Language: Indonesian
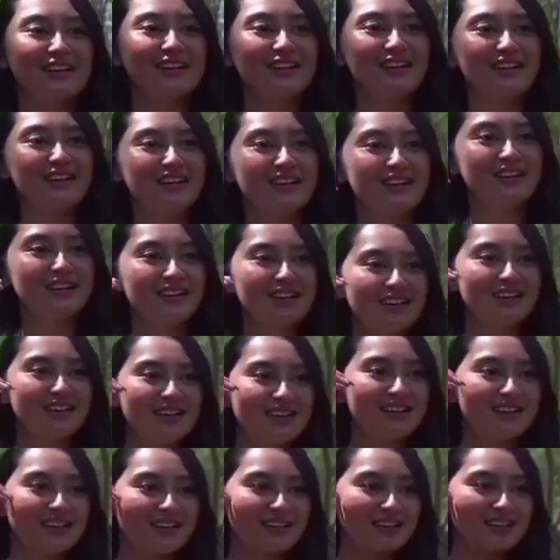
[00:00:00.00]
Itu mah
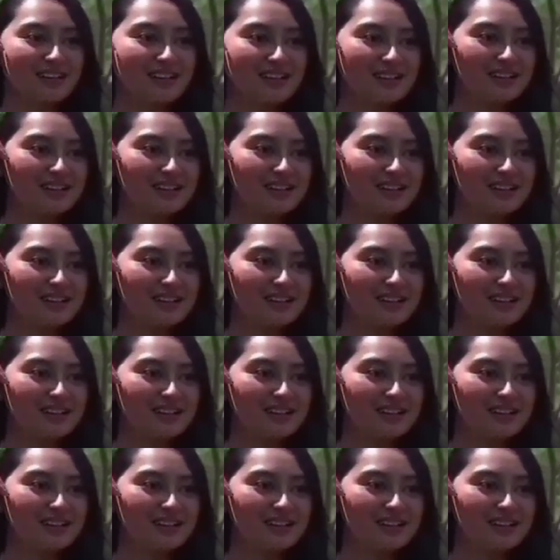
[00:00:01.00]
teman.